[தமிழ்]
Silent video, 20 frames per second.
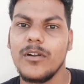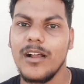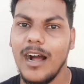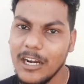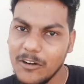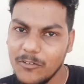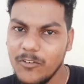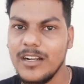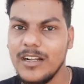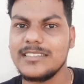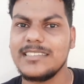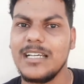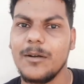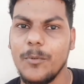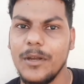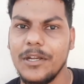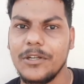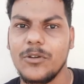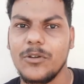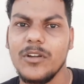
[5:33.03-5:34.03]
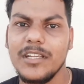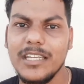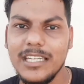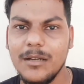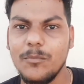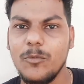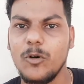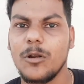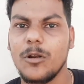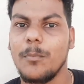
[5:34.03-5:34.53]
அட்வான்ஸாக போயிட்டோம்
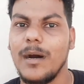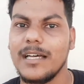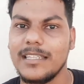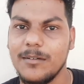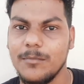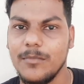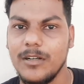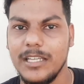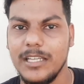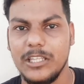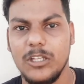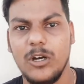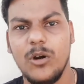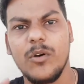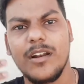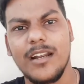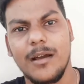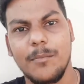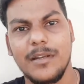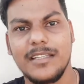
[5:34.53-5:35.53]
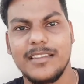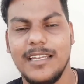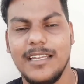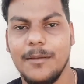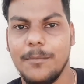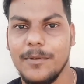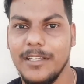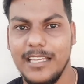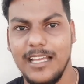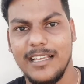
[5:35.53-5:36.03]
இன்னமும் ஒரு மதம் ஏதோ ஒரு நம்பத்தில்
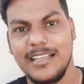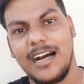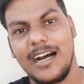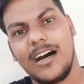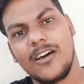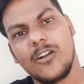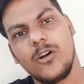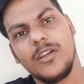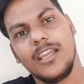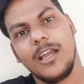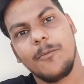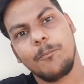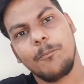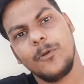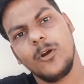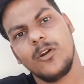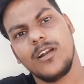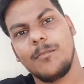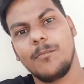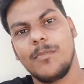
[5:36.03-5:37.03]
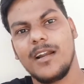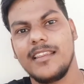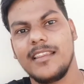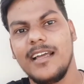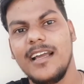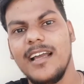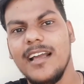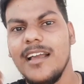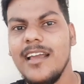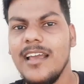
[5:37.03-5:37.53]
யாரோ எப்பயோ
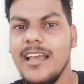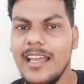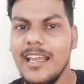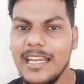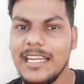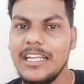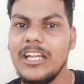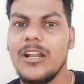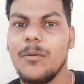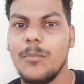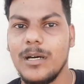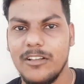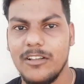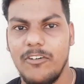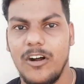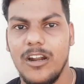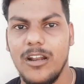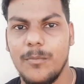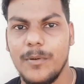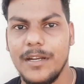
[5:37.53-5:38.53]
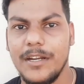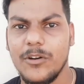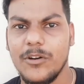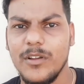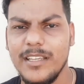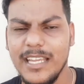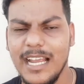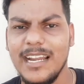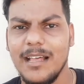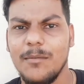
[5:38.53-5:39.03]
நம்பினதை இன்னும் நம்ம அதை ஃபாலோ
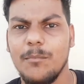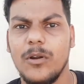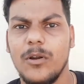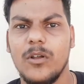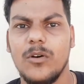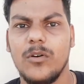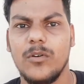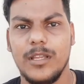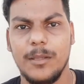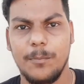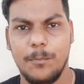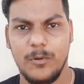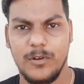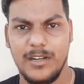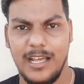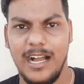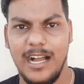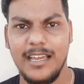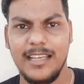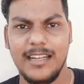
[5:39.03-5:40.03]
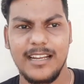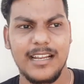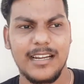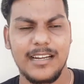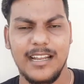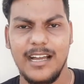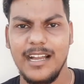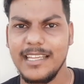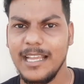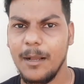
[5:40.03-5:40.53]
பண்ணிட்டுருக்கோம் ஏன் நம்பணும் இப்போ நான்
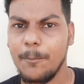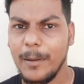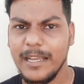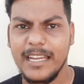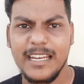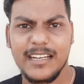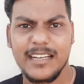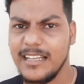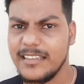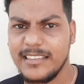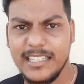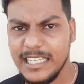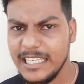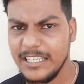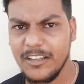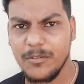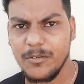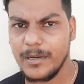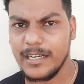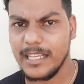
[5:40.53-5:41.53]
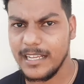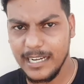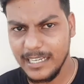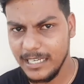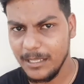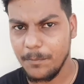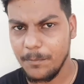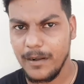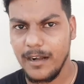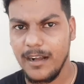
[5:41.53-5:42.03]
இருக்கேன்னா என் பையனுக்கு நான் திணிக்கவே மாட்டேன்
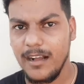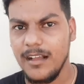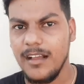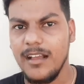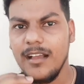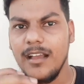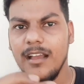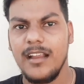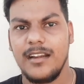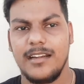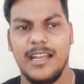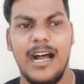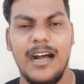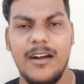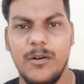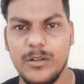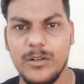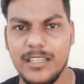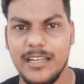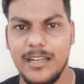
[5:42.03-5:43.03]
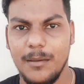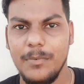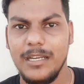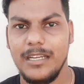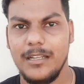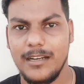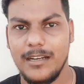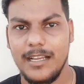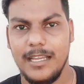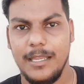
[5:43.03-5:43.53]
கண்டிப்பாக நான் ஒருத்தர்
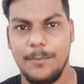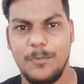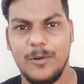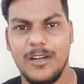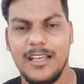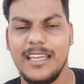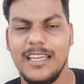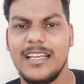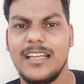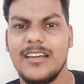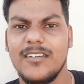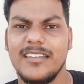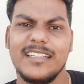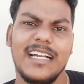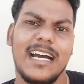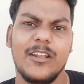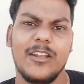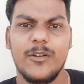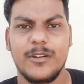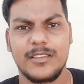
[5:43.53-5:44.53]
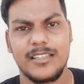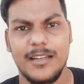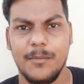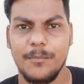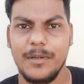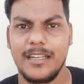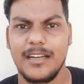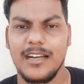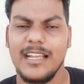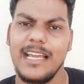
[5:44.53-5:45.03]
நம்பிட்டு இருக்கேன் இப்போ நான் இருக்கிறது யாரோ ஒருத்தர்
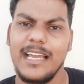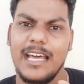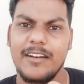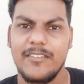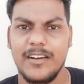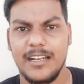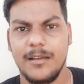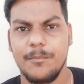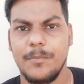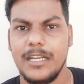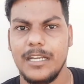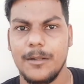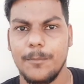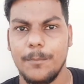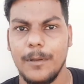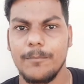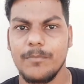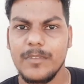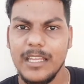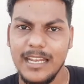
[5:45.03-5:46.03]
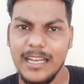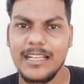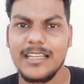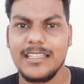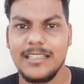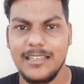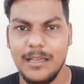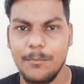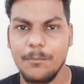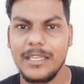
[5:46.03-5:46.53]
நம்பிட்டு இருக்கேன் யார் வேணால் நம்பிட்டு இருப்பேன் எனக்கு
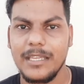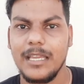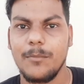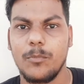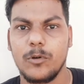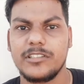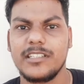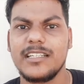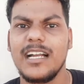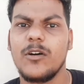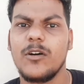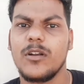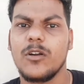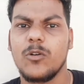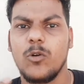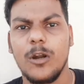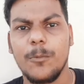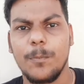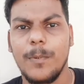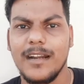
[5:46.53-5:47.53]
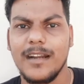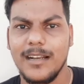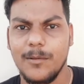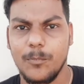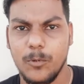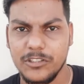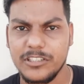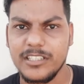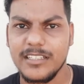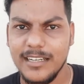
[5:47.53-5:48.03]
அந்த நம்பிக்கை பிடிச்சிருக்கு அவரோட கோட்பாடுகளை
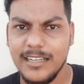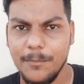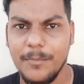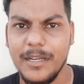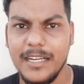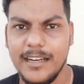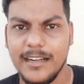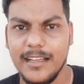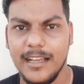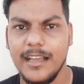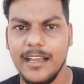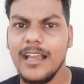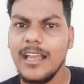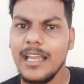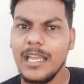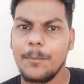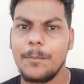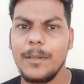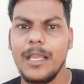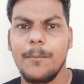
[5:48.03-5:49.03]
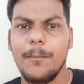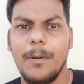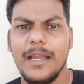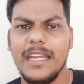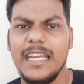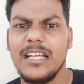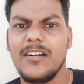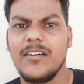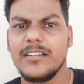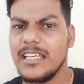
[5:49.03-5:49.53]
பிடிச்சிருக்கு நம்பிட்டு இருக்கேன் இப்போ என்
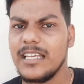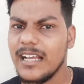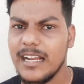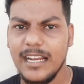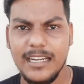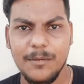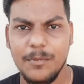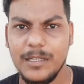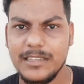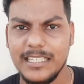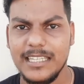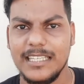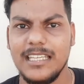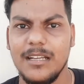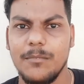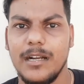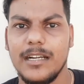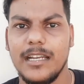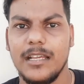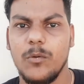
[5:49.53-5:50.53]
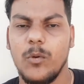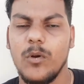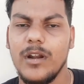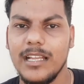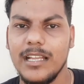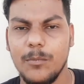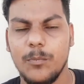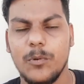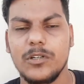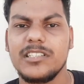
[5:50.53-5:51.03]
பையனுக்கு வந்தால் நான் கண்டிப்பாக திணிக்க மாட்டேன்
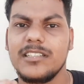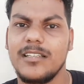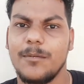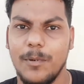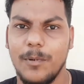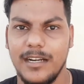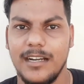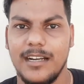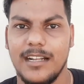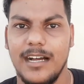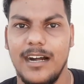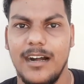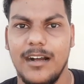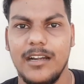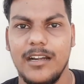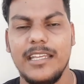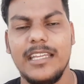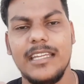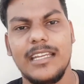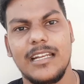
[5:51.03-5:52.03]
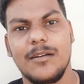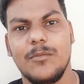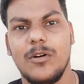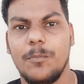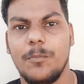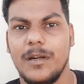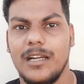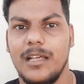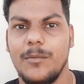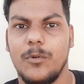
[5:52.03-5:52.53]
உனக்கு பிடிச்சத பண்ணுறா நீ
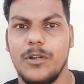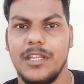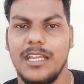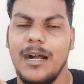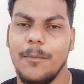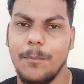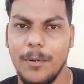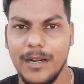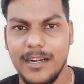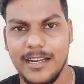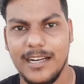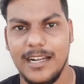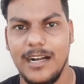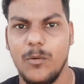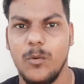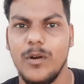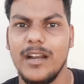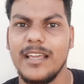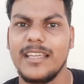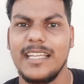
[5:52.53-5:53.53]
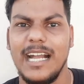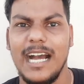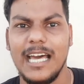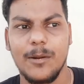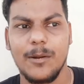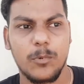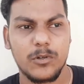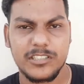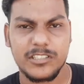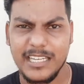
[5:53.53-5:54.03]
என்னமோ பண்ண போறியா பண்ணுறா உனக்கு
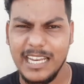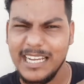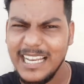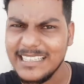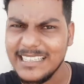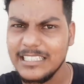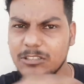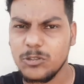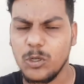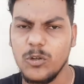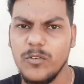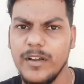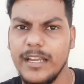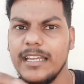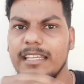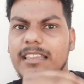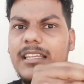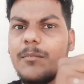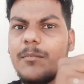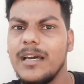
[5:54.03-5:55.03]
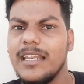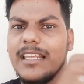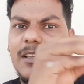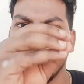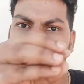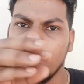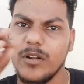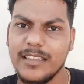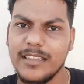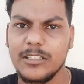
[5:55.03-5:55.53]
யாரை பிடிச்சிருக்கு எல்லாத்தையும் சொல்லுவேன் இந்த மாதிரி
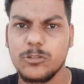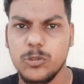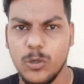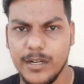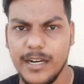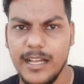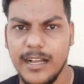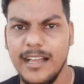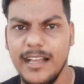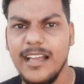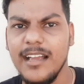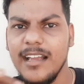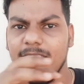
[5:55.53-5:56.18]
ஒரு இடத்துல சொல்கிறாங்க